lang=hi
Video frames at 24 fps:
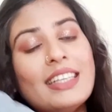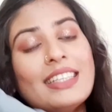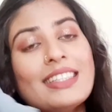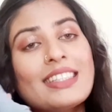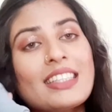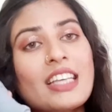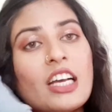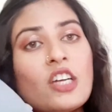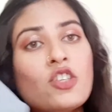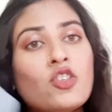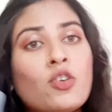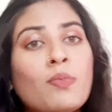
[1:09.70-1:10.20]

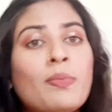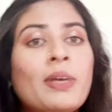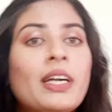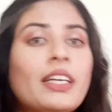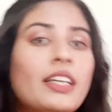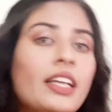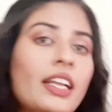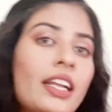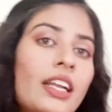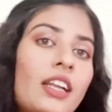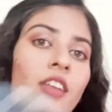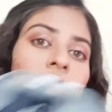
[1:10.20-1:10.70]
इसका जो
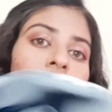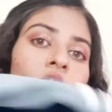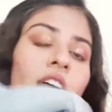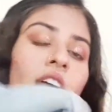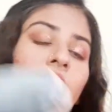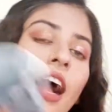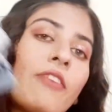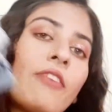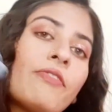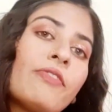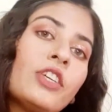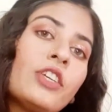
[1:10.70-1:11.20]
मटेरियल है वो
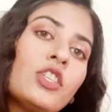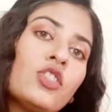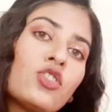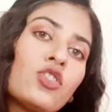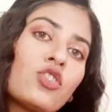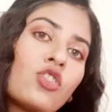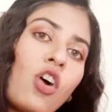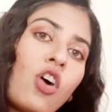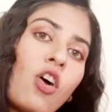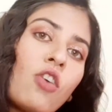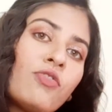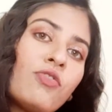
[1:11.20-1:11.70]
काफ़ी
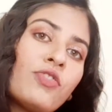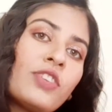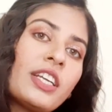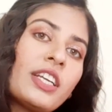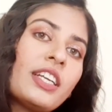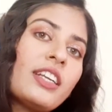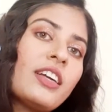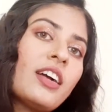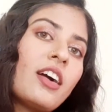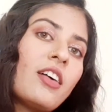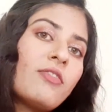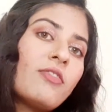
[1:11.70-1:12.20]
सॉफ्ट
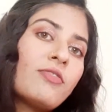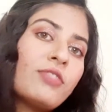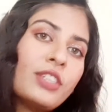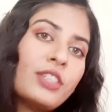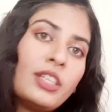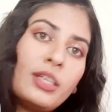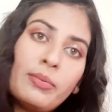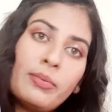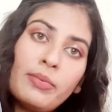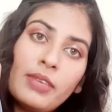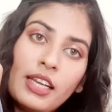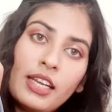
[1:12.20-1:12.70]
एंड
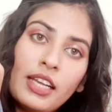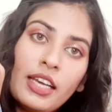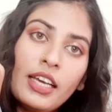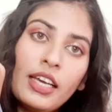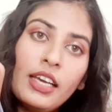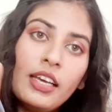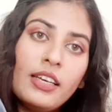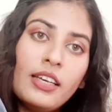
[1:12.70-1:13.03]
कंफर्टेबल है